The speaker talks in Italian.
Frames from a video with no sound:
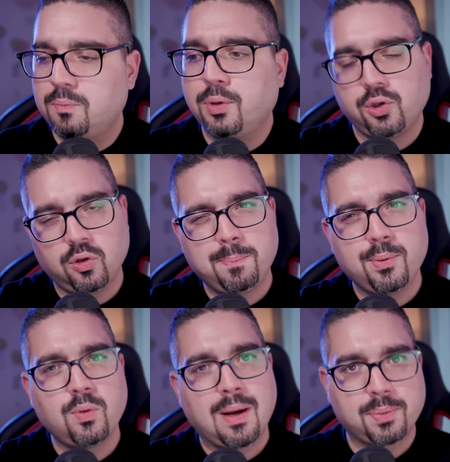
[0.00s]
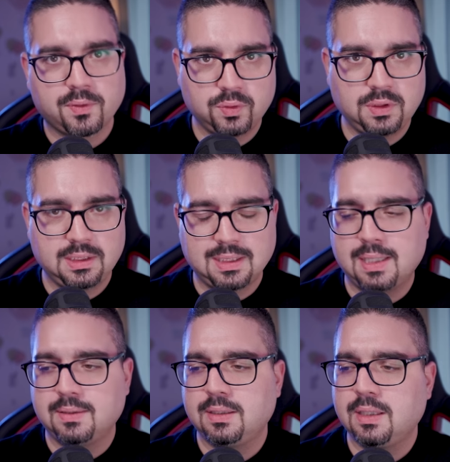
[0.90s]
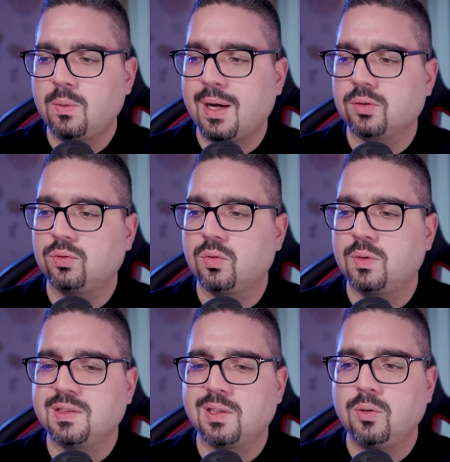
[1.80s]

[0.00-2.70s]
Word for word: un pochino più approfondita riguardo questi